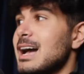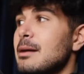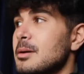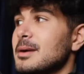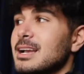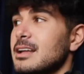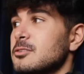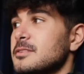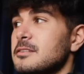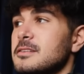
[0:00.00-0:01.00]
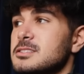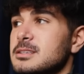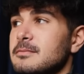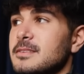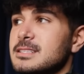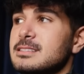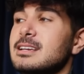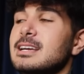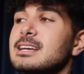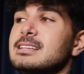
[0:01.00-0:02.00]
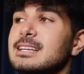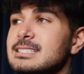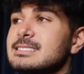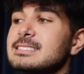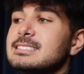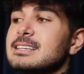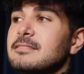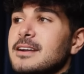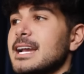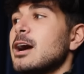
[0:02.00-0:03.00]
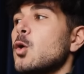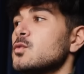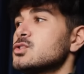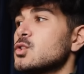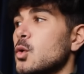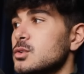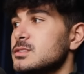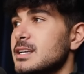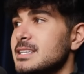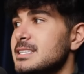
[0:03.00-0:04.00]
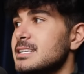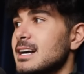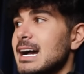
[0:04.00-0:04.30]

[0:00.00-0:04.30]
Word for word: Aber man kann auf jeden Fall zusammenfassen, dass dieser Verkaufsgrund hier